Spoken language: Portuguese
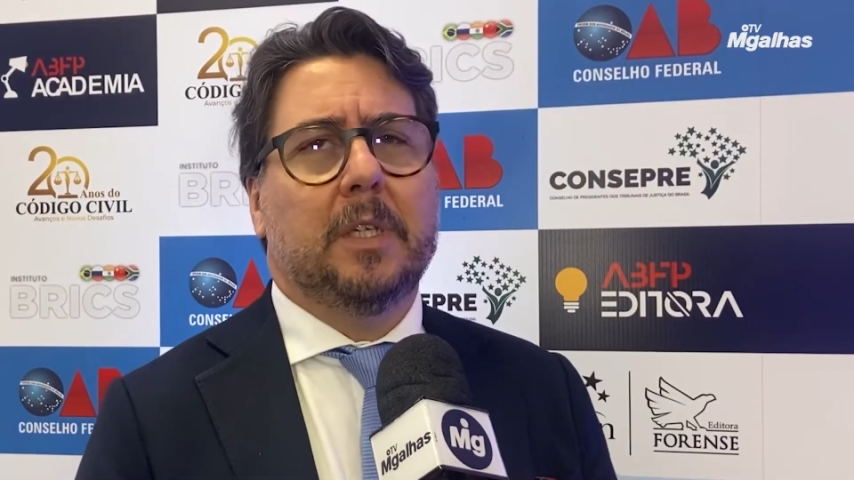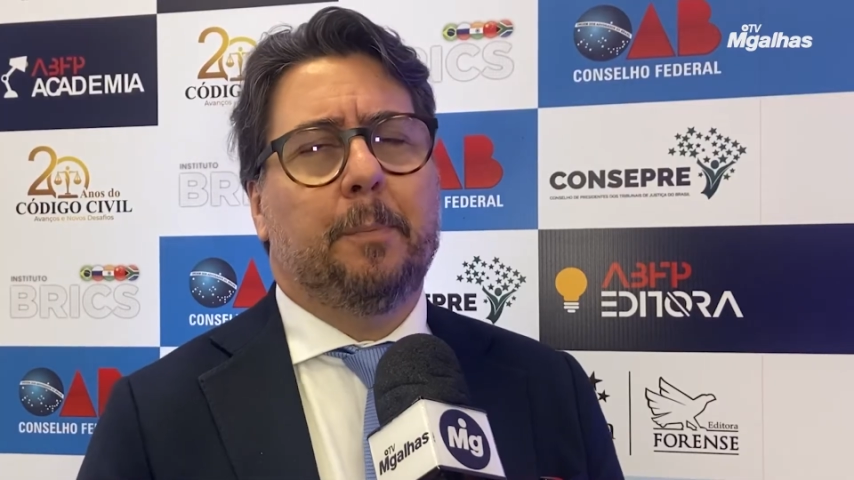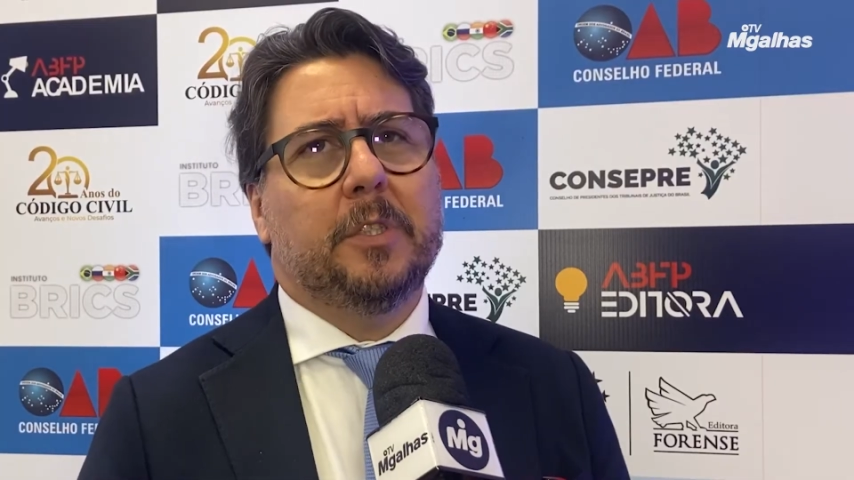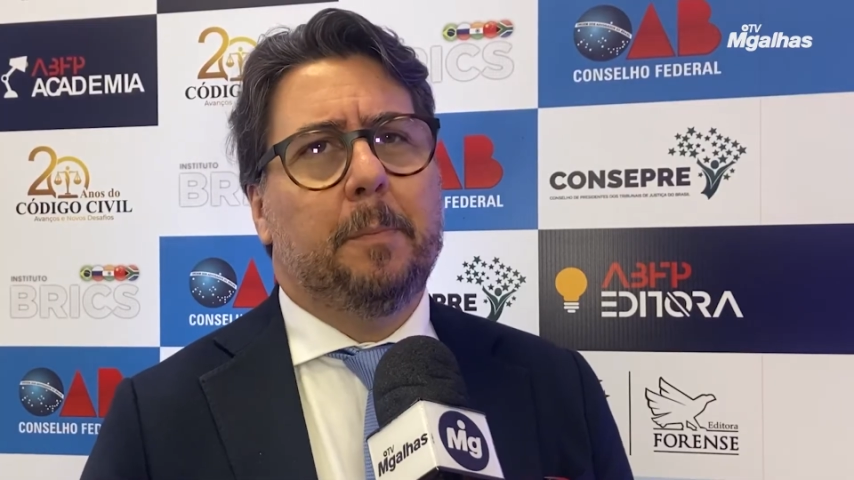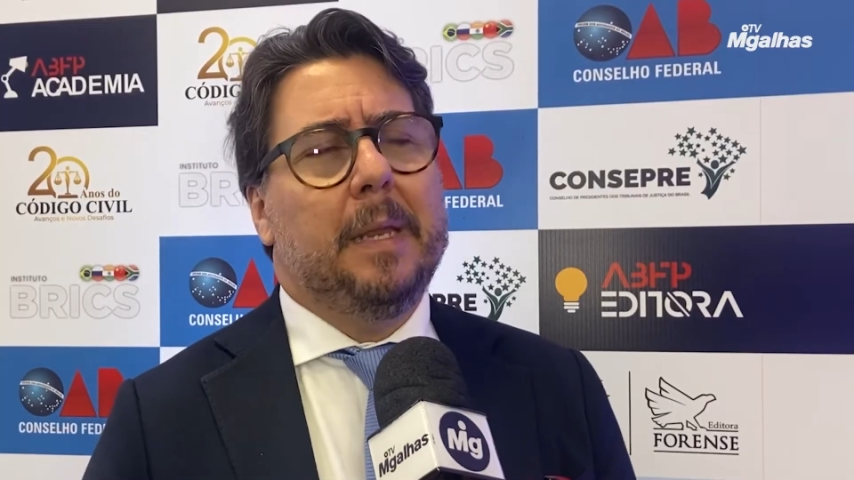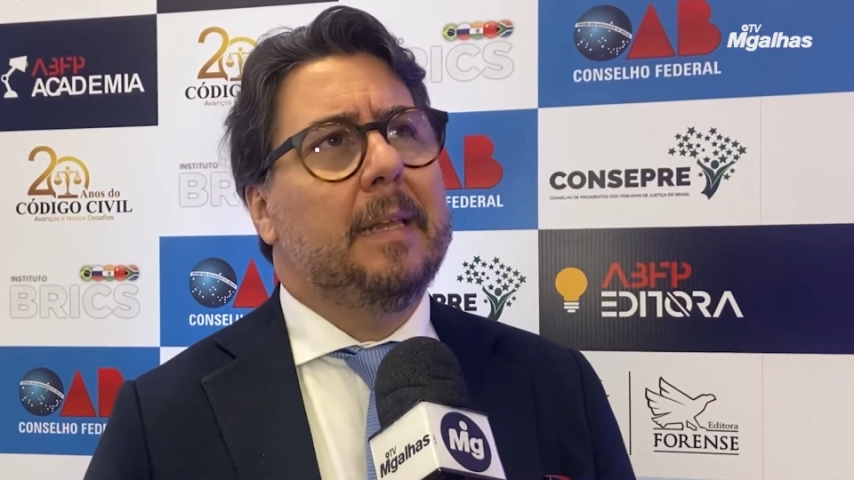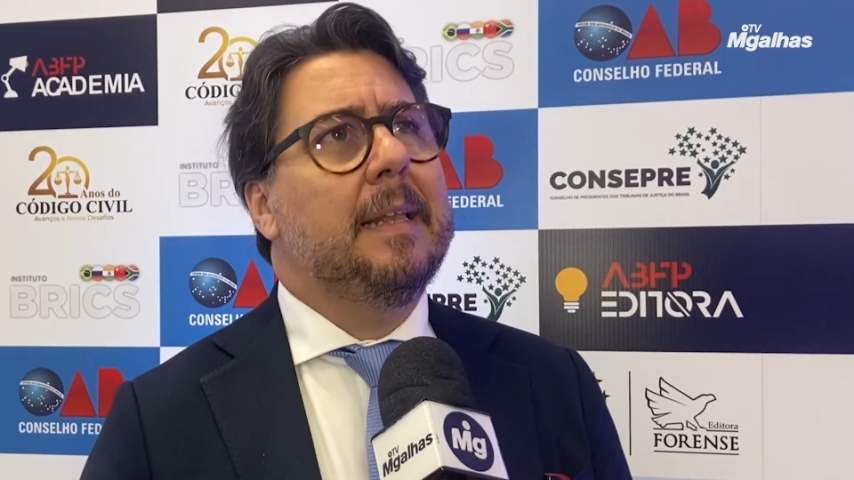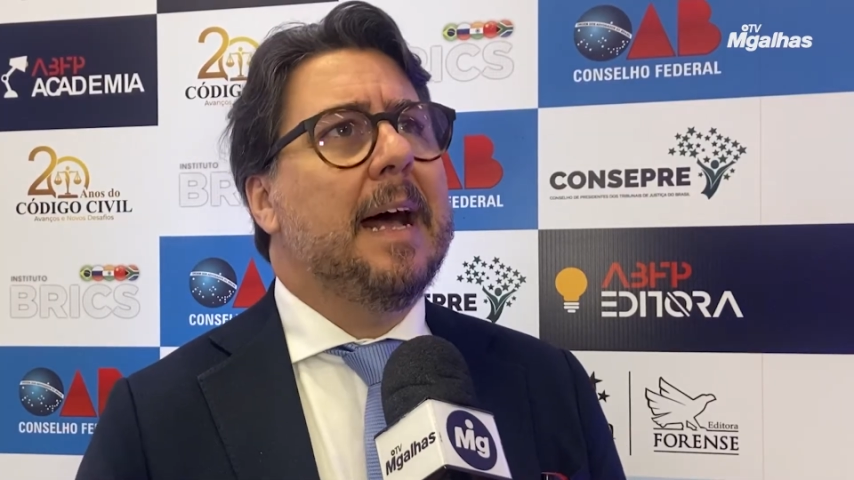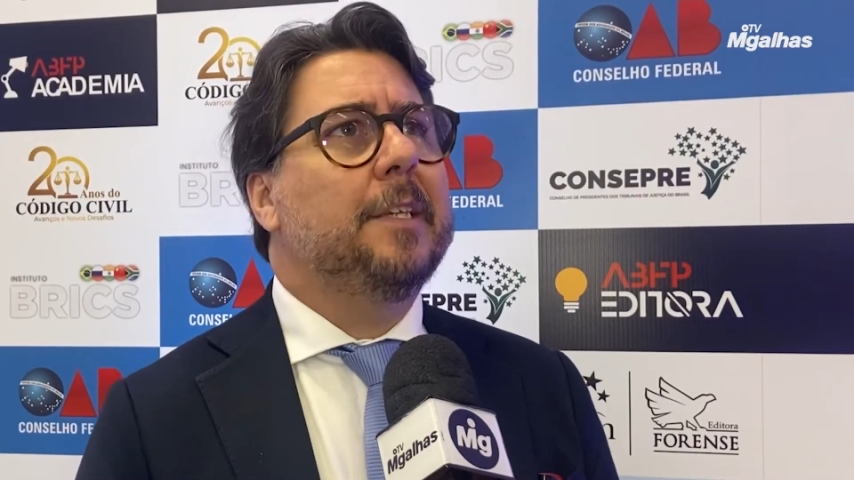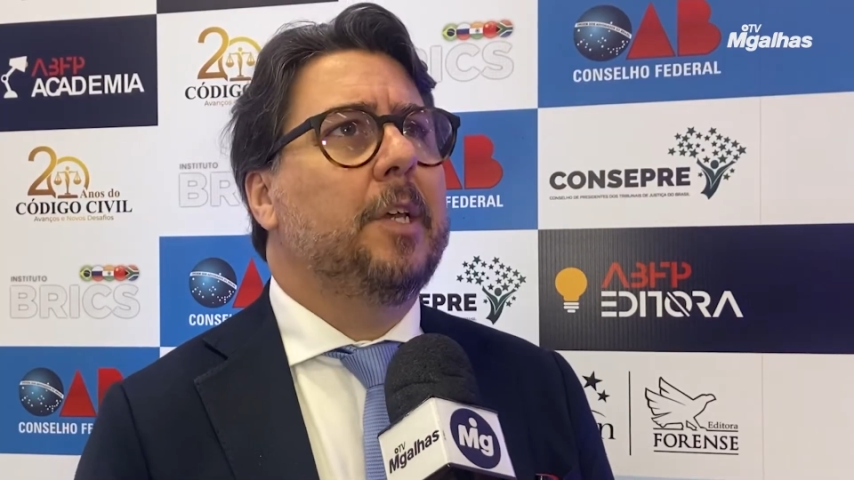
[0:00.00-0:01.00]
a
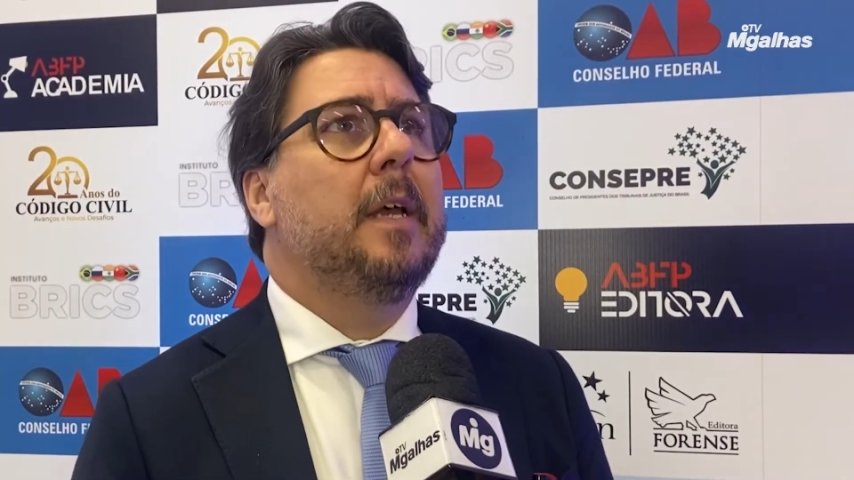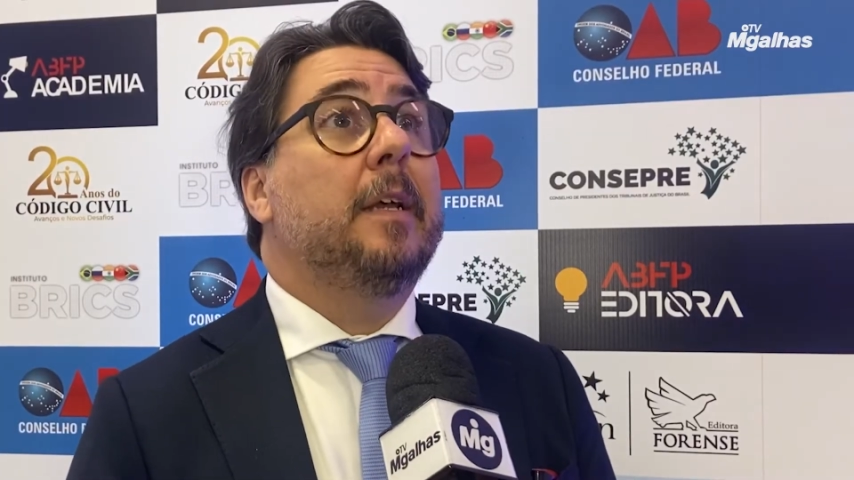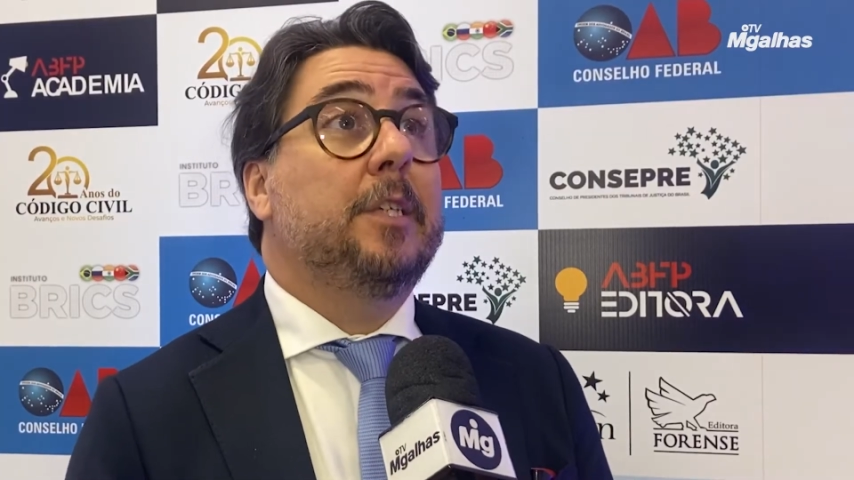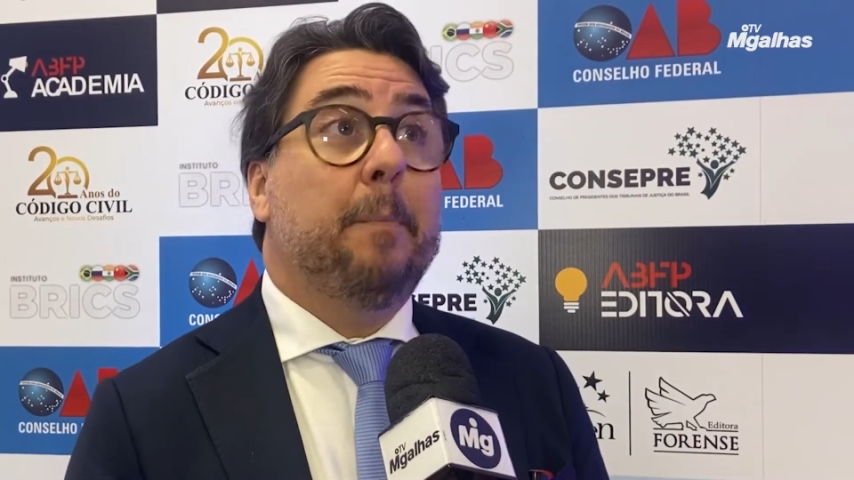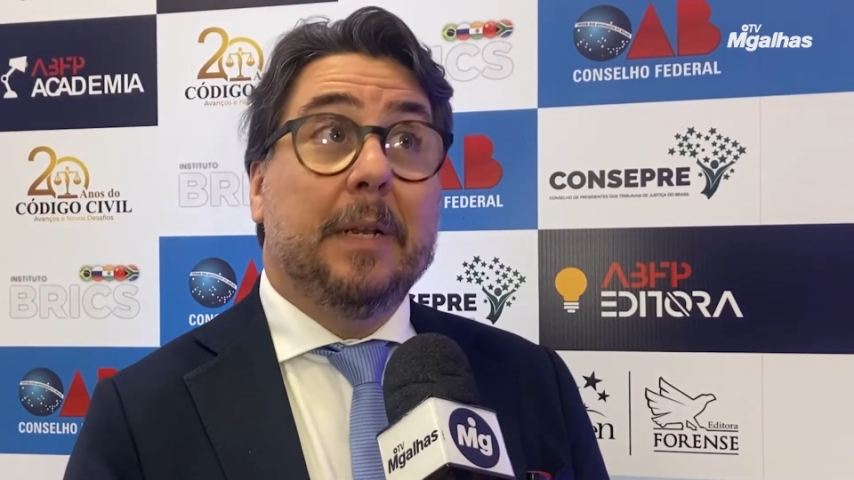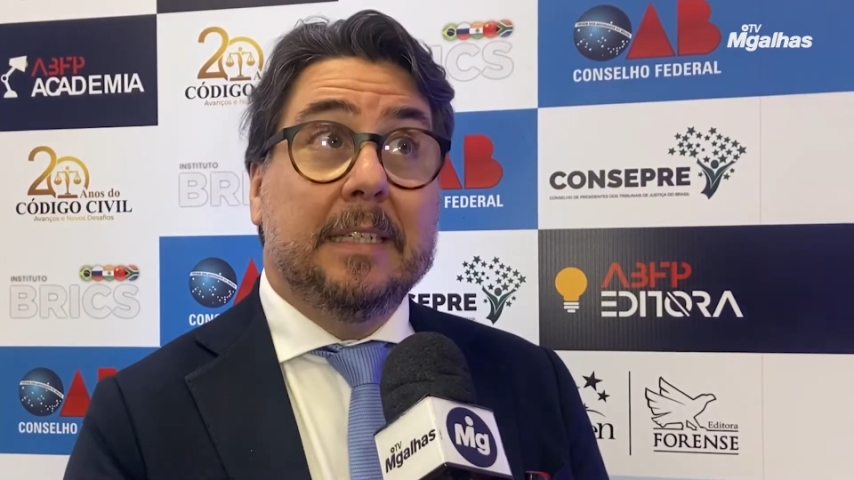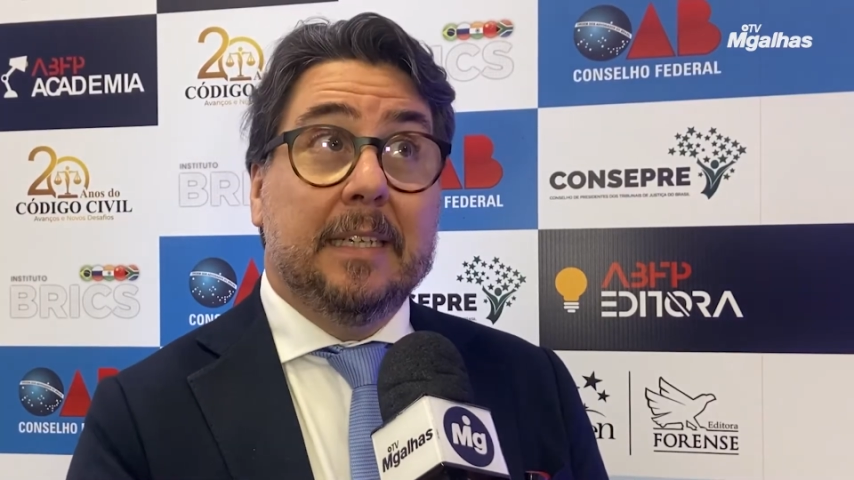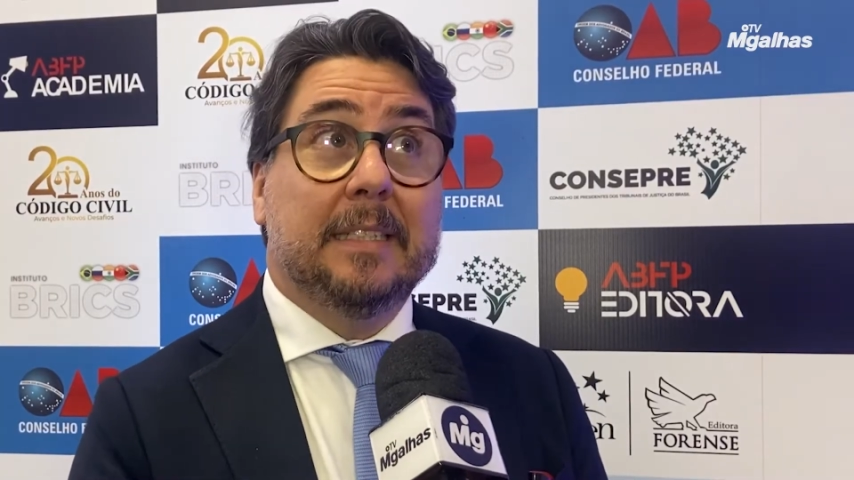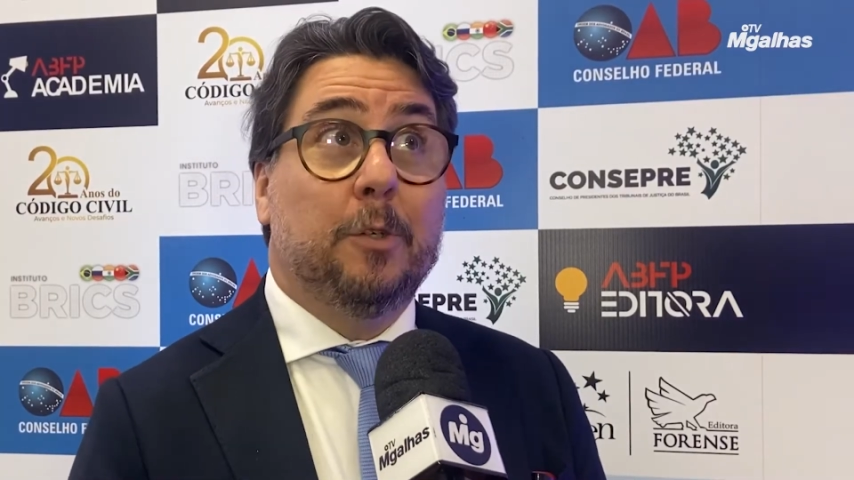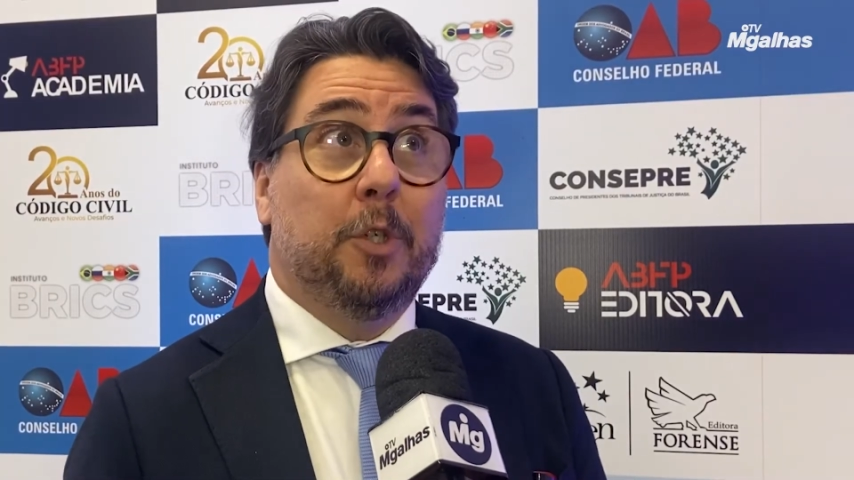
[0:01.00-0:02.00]
possibilidade de
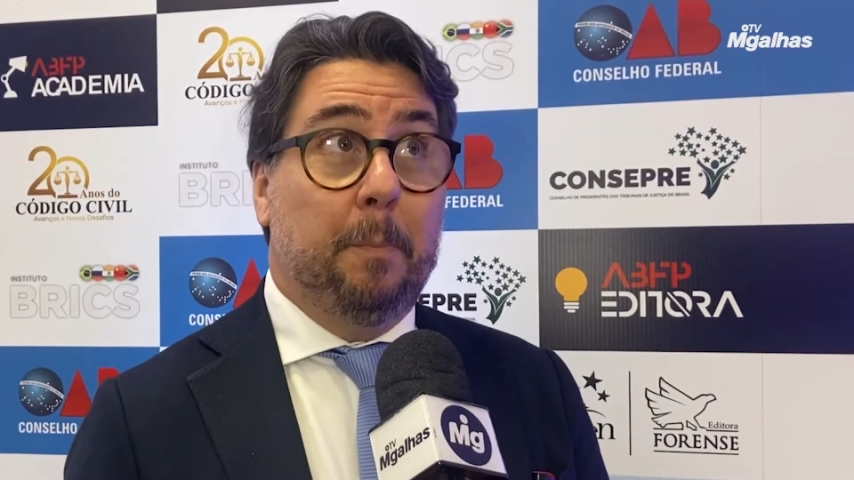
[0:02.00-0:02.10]
apresentação de de